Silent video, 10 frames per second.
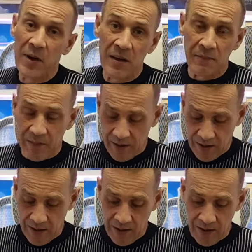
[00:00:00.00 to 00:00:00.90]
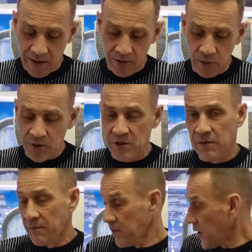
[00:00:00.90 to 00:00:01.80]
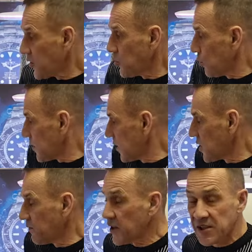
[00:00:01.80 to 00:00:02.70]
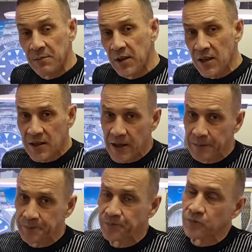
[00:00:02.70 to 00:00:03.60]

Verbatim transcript: мои, э, тоже хочу услышать ваше мнение.